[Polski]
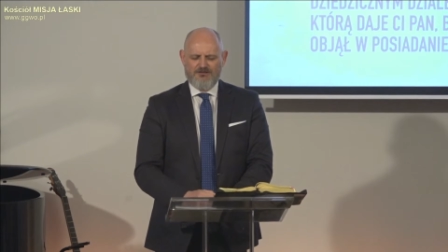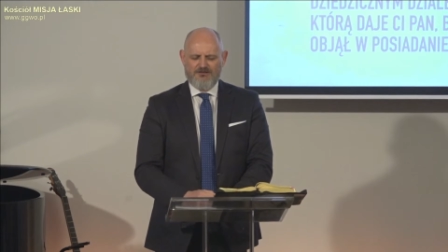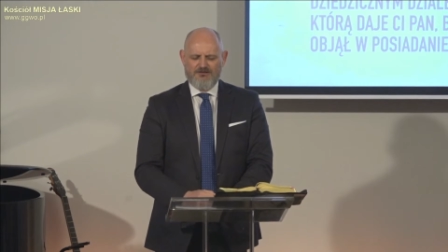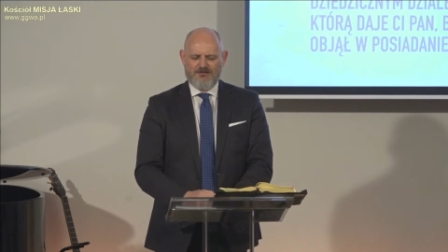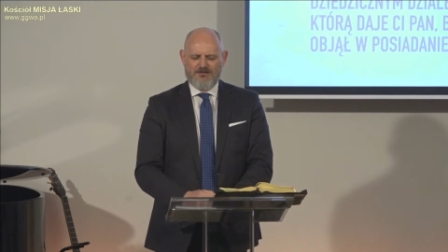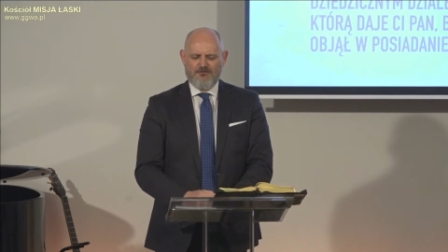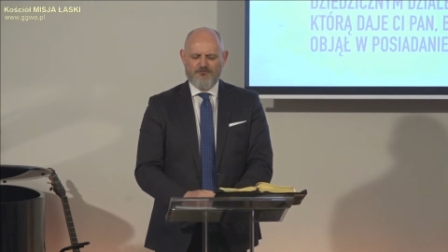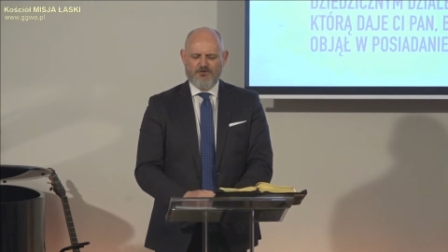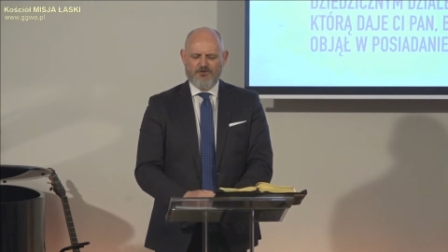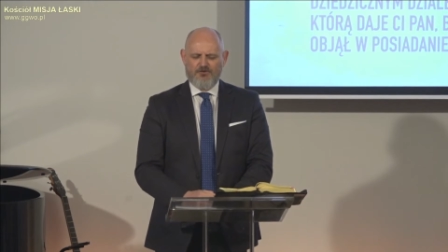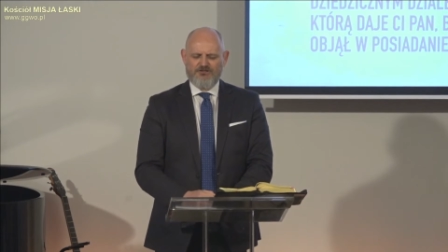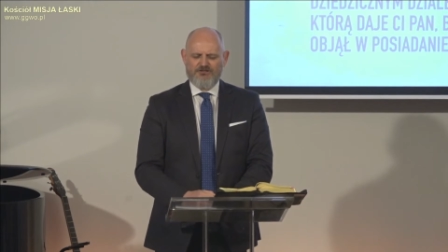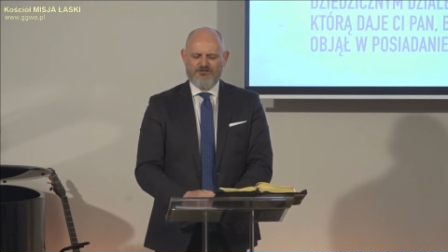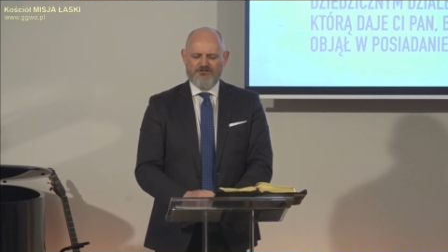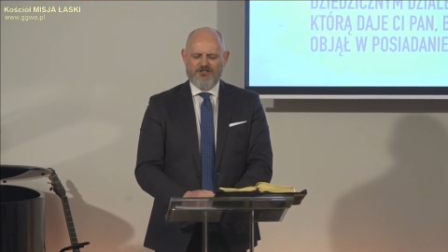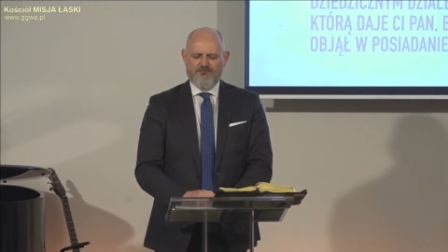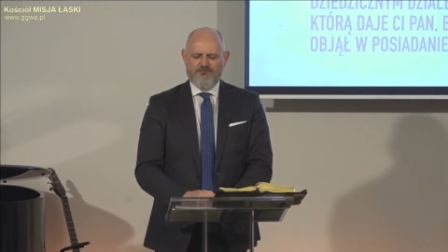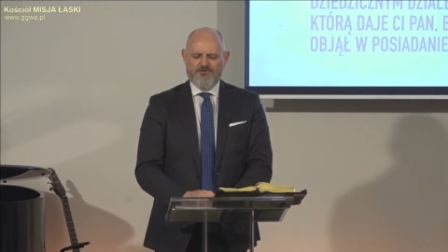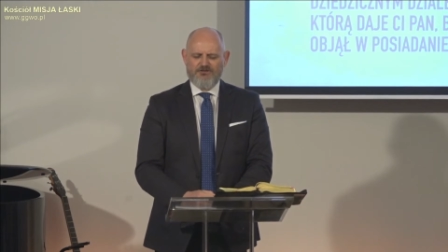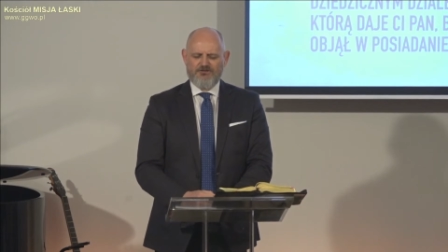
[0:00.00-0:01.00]
Tylko proszę
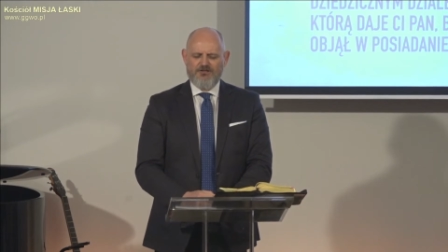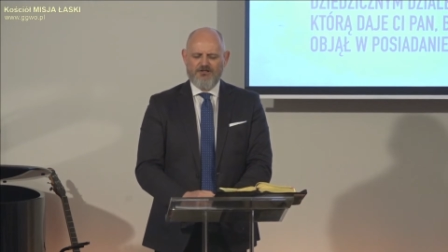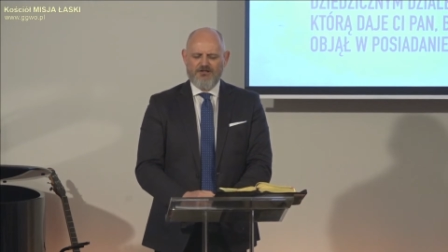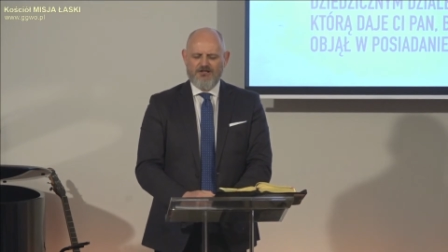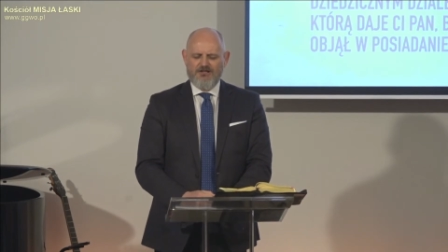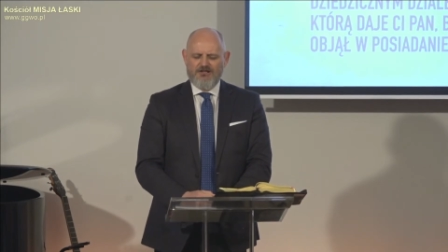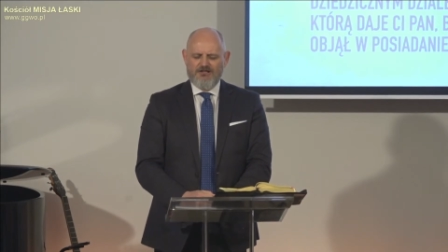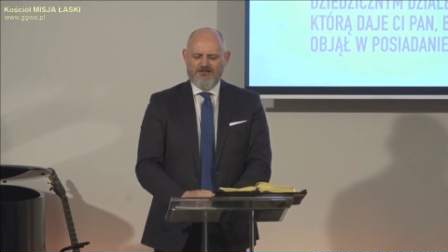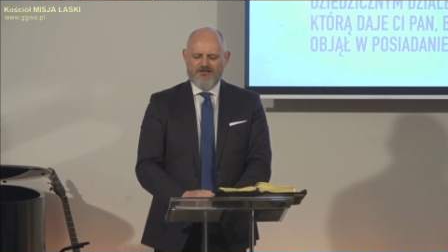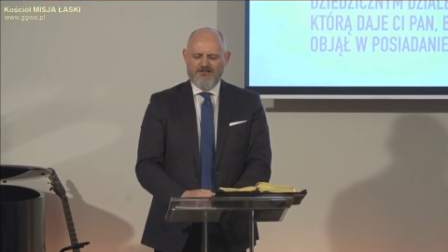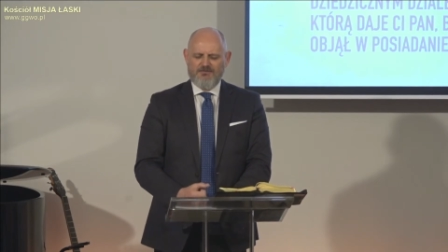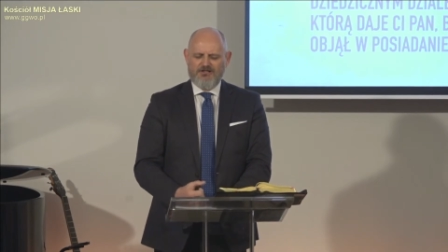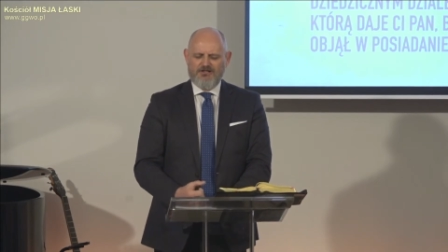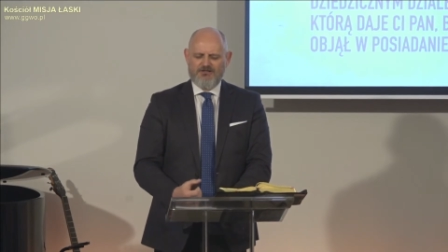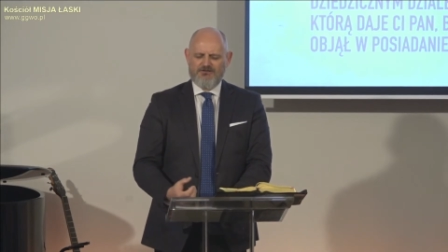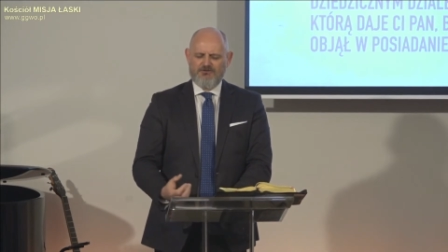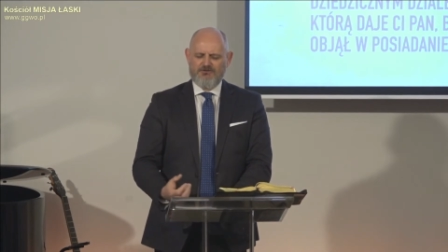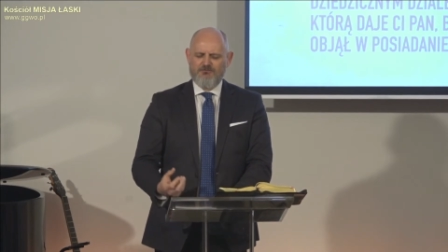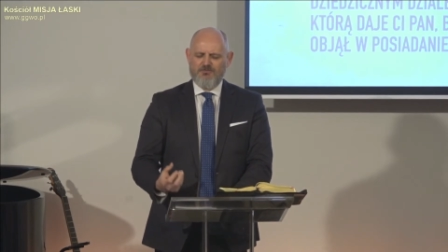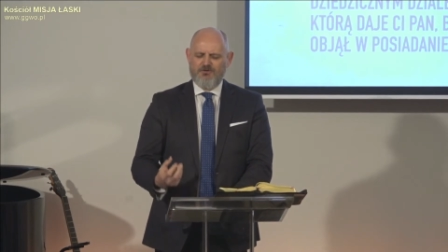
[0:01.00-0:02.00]
Cię, abyś
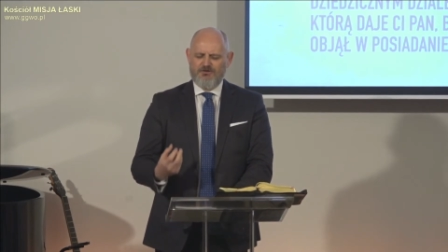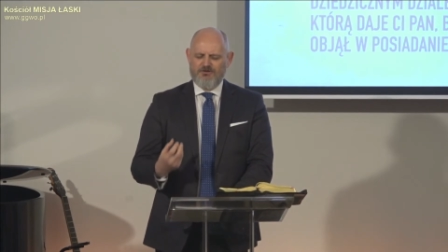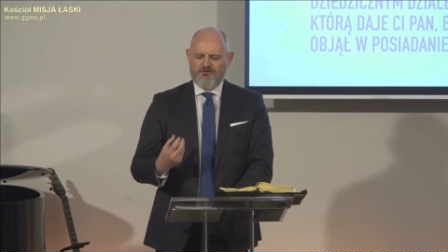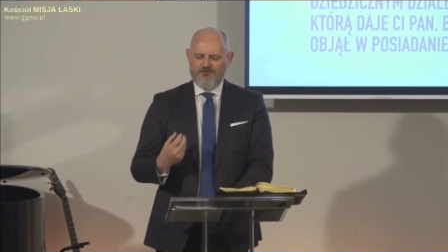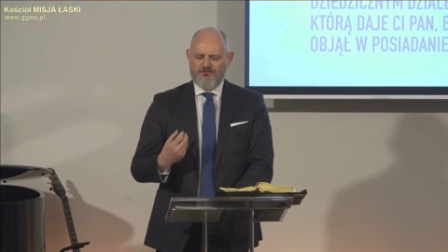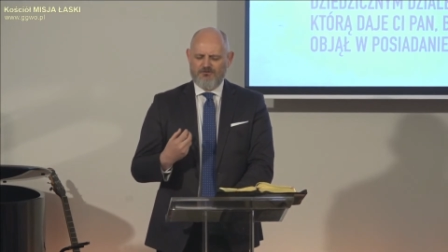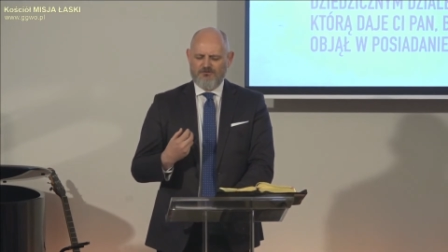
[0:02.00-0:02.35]
namaścił moje